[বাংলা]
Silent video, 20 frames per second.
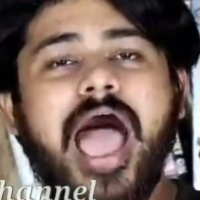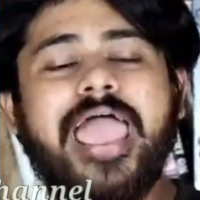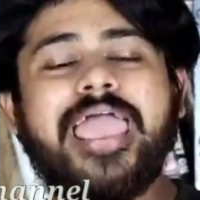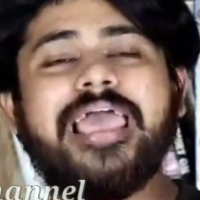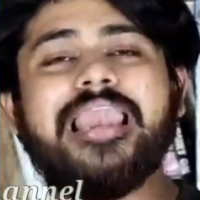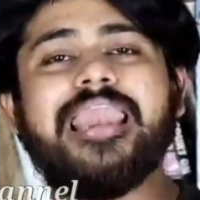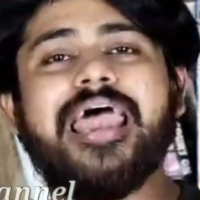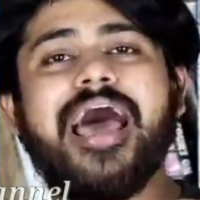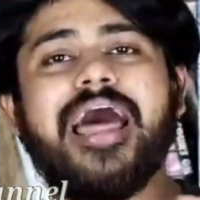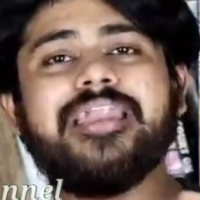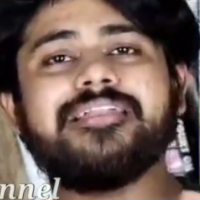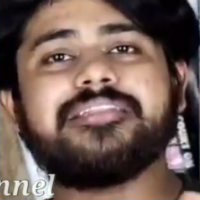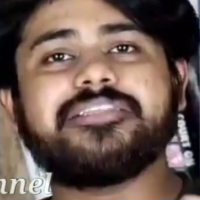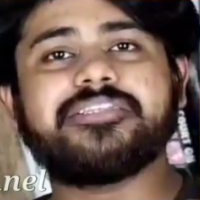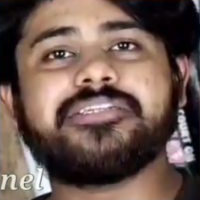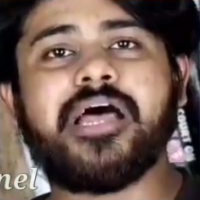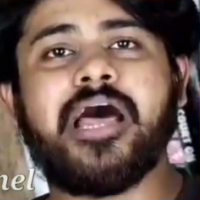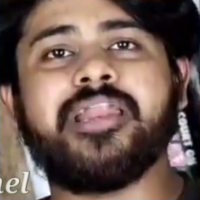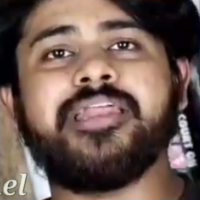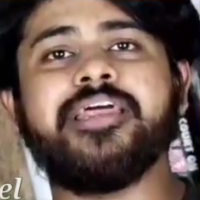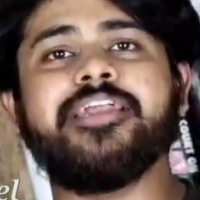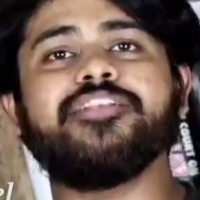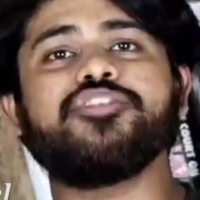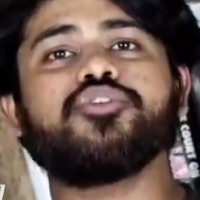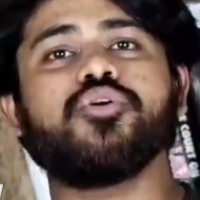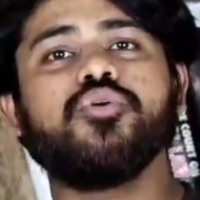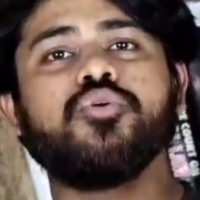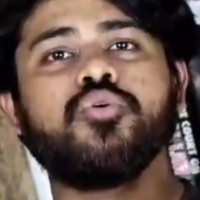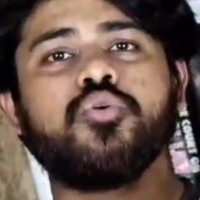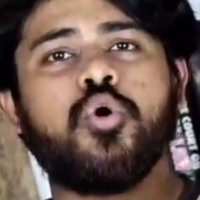আয়লার ত্রাণের
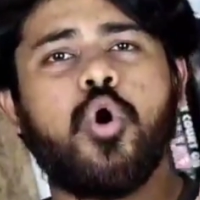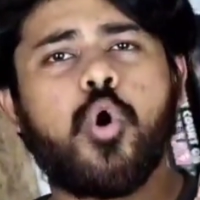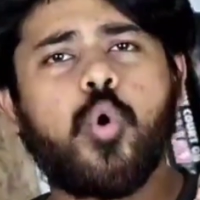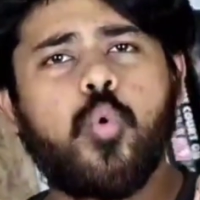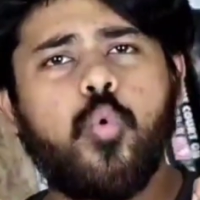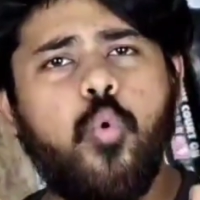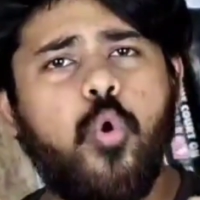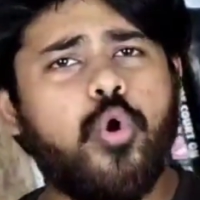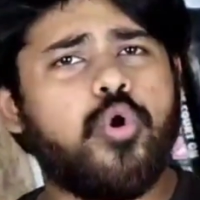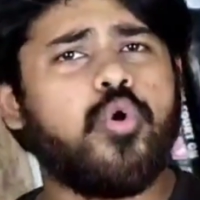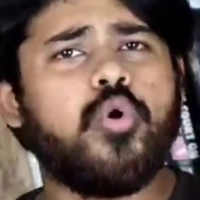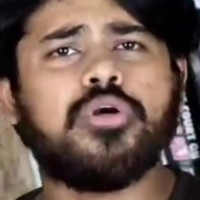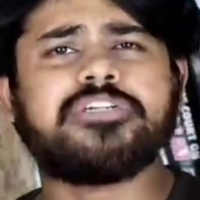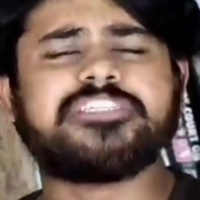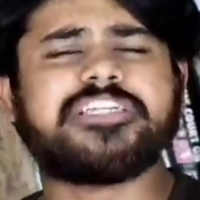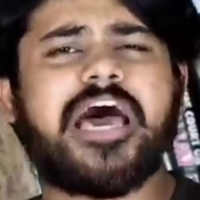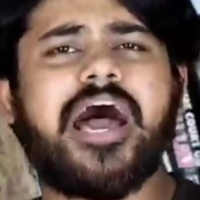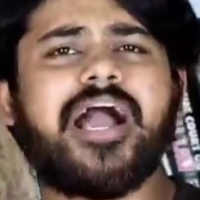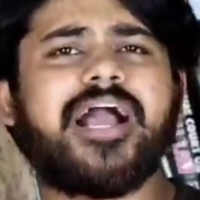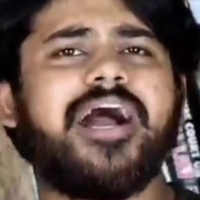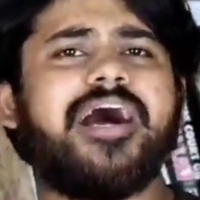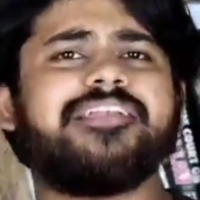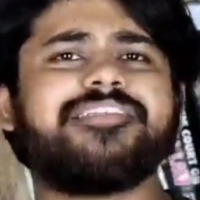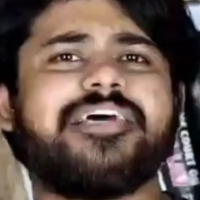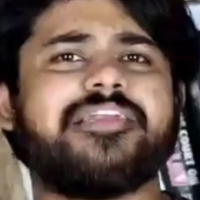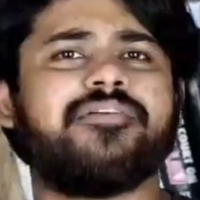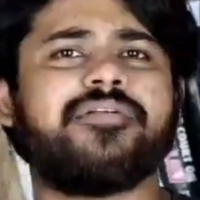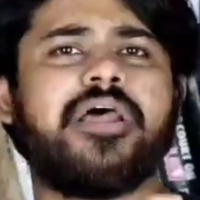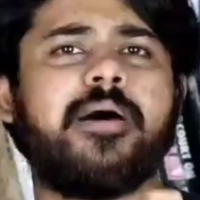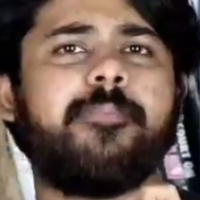জন্য কোনো টাকা
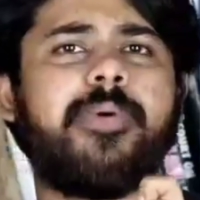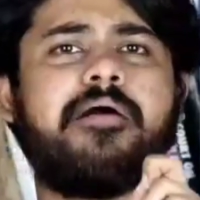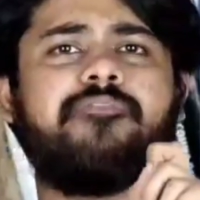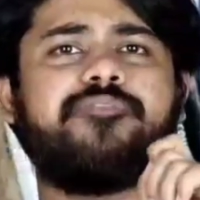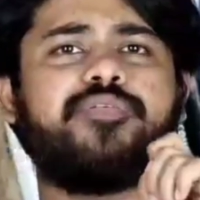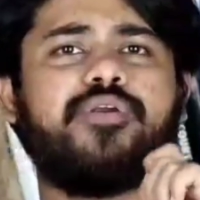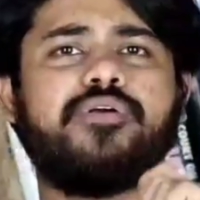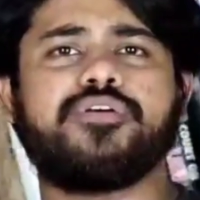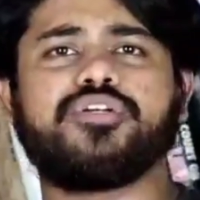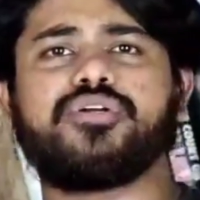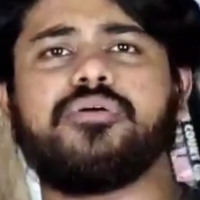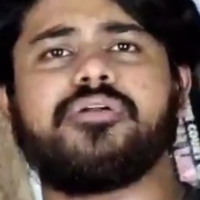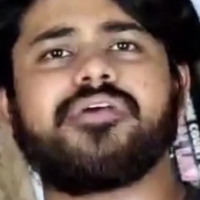যেন না বামফ্রন্ট